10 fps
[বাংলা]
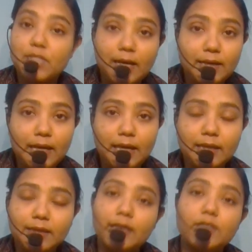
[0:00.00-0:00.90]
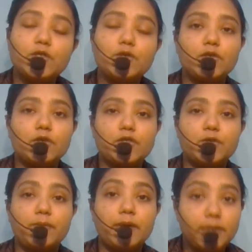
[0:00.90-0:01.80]
যা নেই তার জন্য কষ্ট
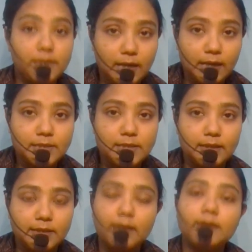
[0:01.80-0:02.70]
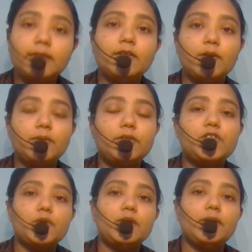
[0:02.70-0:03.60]
পাই যা আছে তার দিকে তো আমাদের
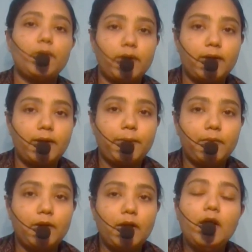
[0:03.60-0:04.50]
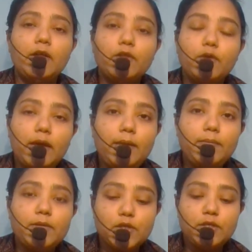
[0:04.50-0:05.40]
চোখই পড়ে না তো এই
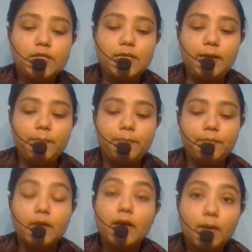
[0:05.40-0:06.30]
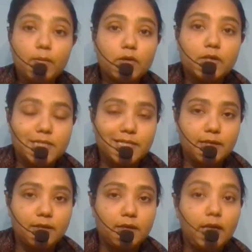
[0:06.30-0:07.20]
বিষয়টি কে
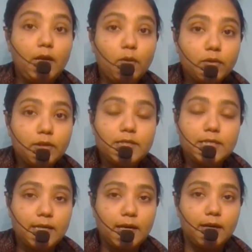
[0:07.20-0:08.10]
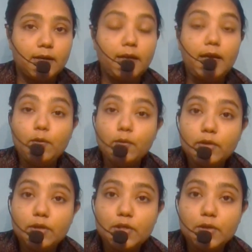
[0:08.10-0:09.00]
বলেছেন এই উক্তিটি কার এই
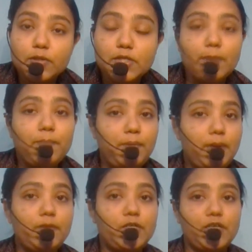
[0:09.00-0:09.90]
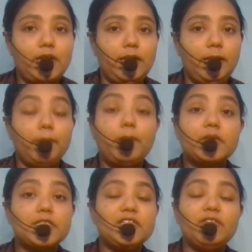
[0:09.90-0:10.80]
উক্তিটি হচ্ছে পিবি শেলি
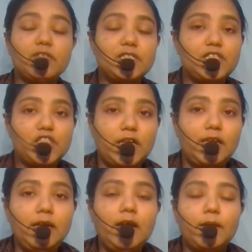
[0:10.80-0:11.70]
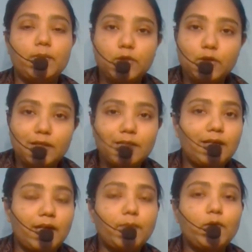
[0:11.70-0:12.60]
পার্সিভিসি শেলি বন্ধুরা
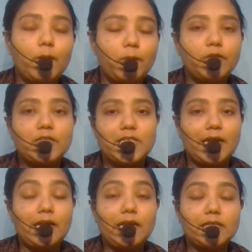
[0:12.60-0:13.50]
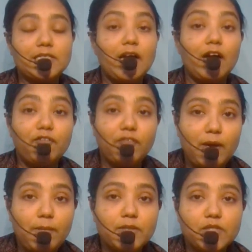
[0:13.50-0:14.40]
তার নাম তো আপনাদের জানাই আছে আ
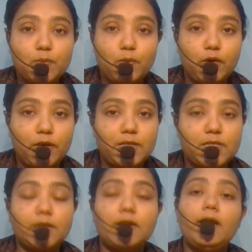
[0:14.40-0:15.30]
ফেমাস পোয়েট